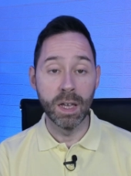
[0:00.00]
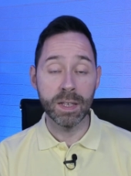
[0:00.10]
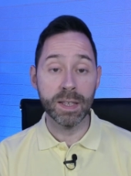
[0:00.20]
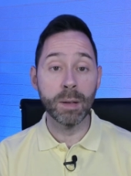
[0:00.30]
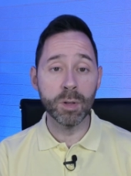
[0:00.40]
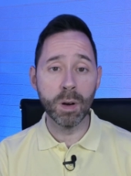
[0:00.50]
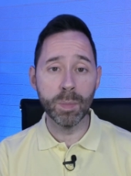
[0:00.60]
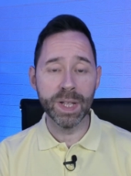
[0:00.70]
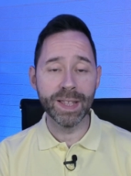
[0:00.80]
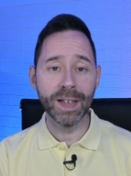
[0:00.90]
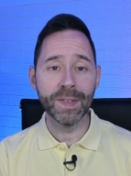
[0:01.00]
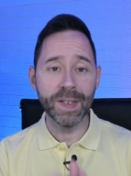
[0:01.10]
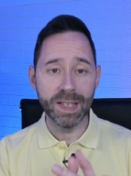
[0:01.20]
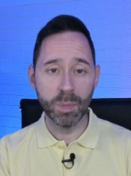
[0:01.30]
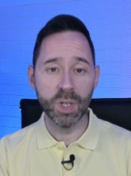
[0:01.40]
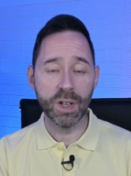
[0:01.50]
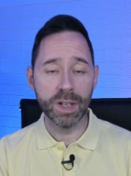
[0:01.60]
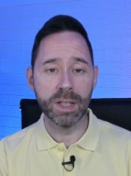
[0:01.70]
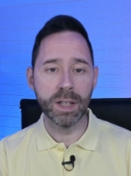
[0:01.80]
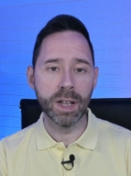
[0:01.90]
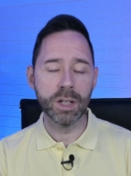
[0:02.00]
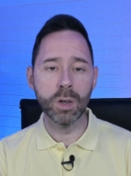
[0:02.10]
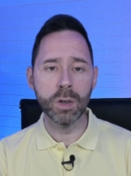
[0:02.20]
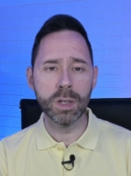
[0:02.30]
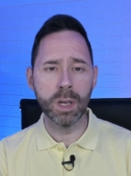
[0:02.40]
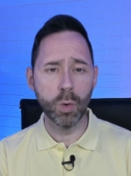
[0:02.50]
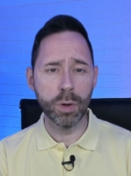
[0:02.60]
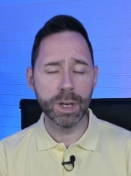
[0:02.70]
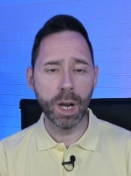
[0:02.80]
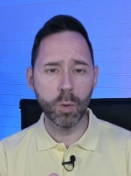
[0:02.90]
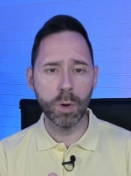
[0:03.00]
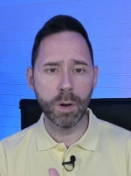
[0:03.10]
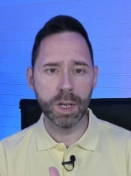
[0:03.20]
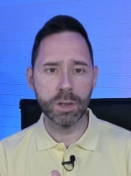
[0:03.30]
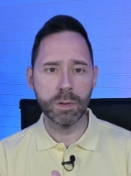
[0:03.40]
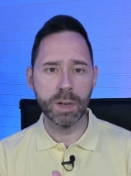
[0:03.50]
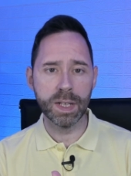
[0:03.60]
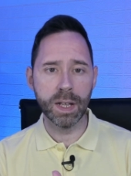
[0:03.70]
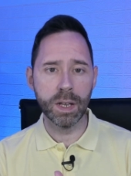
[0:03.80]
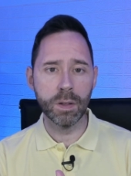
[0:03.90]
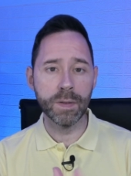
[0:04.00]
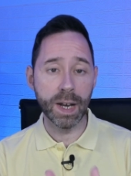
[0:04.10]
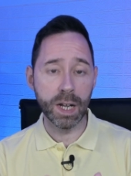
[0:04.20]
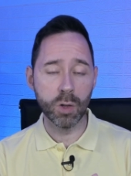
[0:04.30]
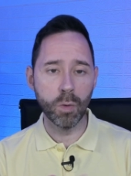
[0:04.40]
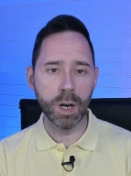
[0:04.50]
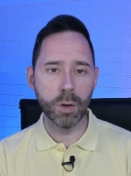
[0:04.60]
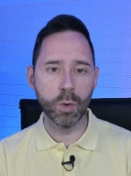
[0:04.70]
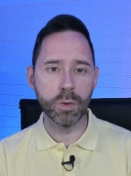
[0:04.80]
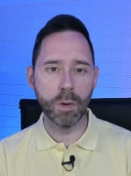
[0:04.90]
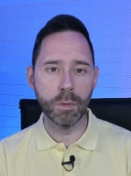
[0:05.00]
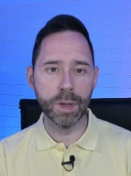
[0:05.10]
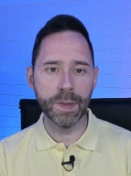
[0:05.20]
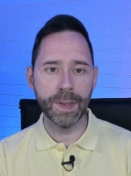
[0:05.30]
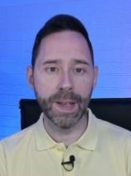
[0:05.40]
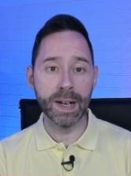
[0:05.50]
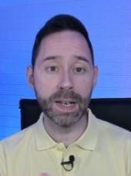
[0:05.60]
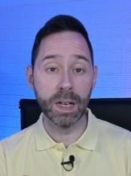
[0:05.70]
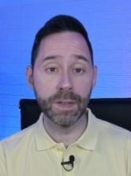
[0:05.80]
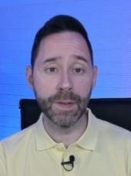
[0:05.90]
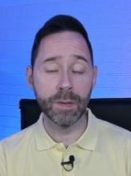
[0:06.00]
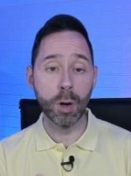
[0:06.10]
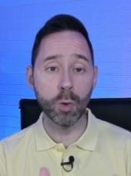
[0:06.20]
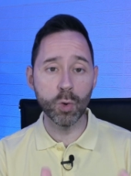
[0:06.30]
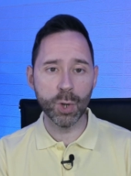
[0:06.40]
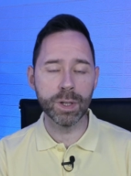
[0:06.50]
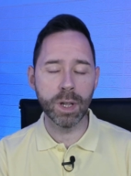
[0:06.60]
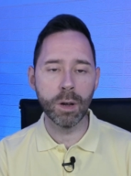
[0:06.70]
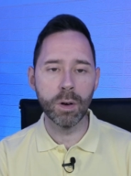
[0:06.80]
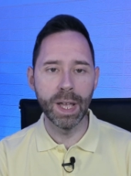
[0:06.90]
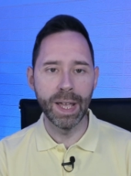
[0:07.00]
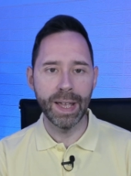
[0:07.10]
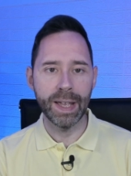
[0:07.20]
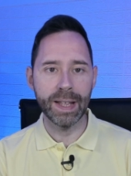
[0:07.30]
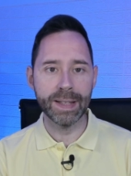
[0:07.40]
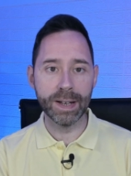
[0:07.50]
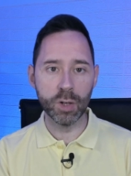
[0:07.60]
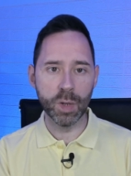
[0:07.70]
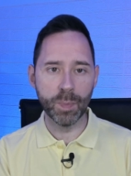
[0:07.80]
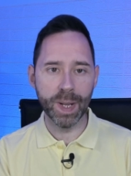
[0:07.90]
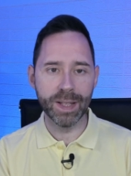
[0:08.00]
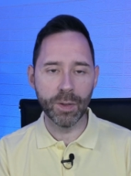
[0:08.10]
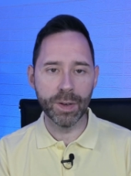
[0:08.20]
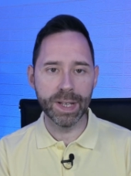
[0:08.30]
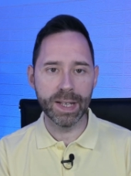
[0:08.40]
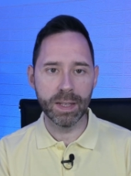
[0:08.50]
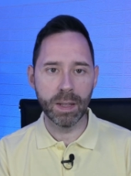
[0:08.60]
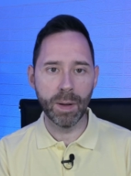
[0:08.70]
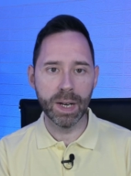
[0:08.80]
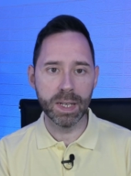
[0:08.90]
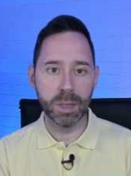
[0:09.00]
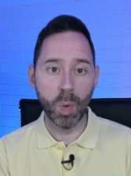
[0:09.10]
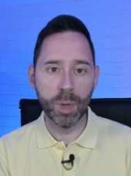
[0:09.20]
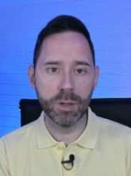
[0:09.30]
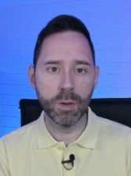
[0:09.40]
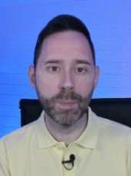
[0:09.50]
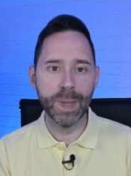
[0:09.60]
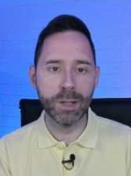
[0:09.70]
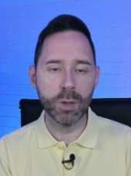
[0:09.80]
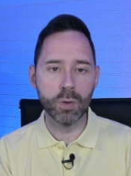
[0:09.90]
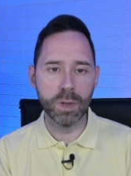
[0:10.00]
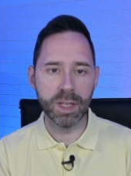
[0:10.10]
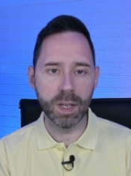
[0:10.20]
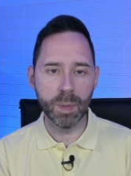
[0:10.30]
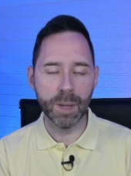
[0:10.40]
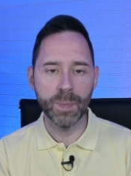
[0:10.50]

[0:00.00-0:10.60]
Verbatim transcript: Si habitualmente haces emisiones en directo, seguro que en alguna ocasión has querido interactuar con tu audiencia realizando algún sorteo entre los espectadores que estaban en ese momento viendo tu streaming.